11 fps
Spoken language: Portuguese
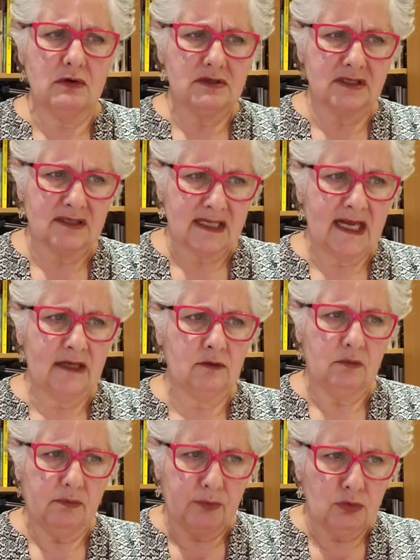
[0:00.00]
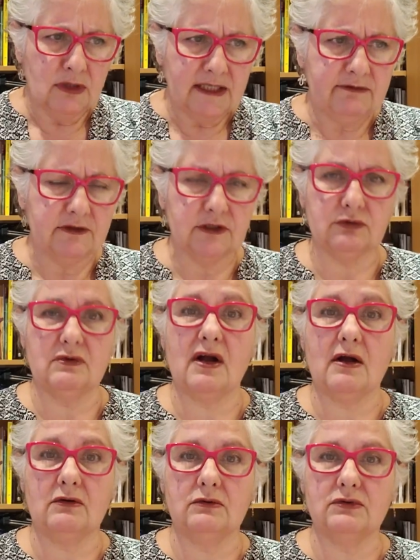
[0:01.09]
considero bullying
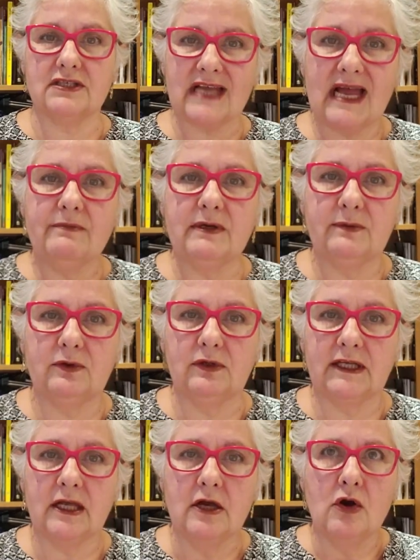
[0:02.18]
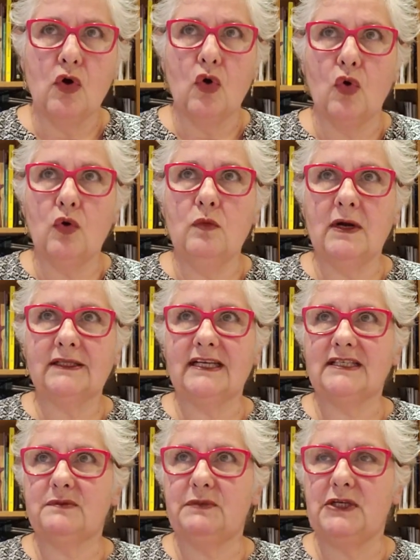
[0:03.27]
virtual, cyberbullying, uma
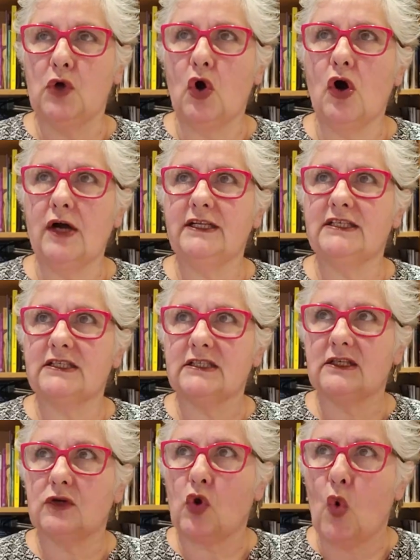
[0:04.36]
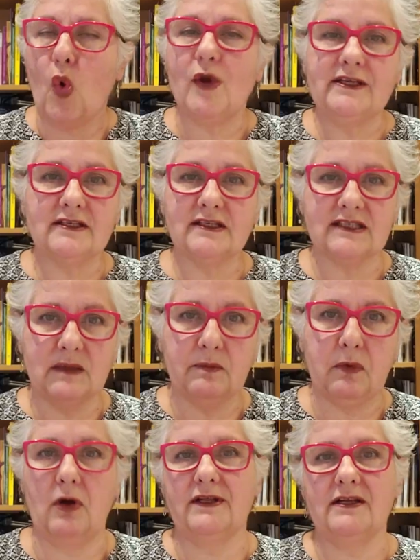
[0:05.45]
das piores coisas que
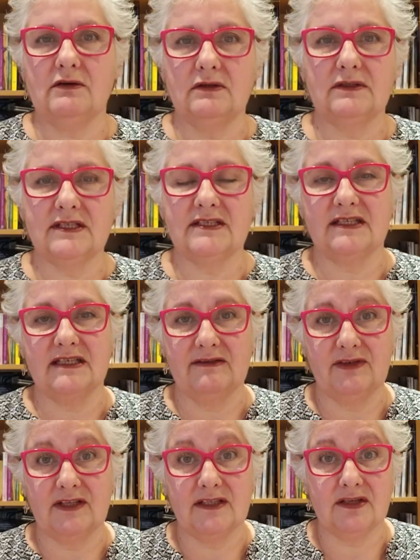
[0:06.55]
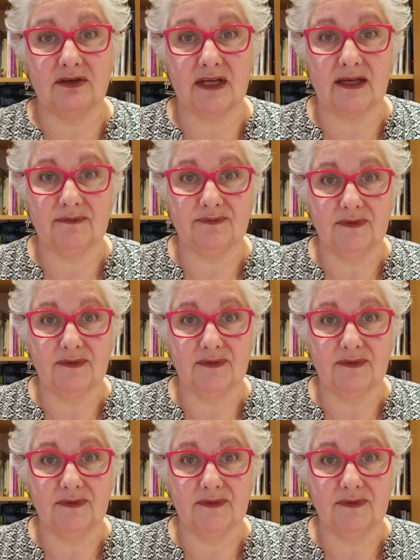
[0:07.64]
podem acontecer na vida de alguém.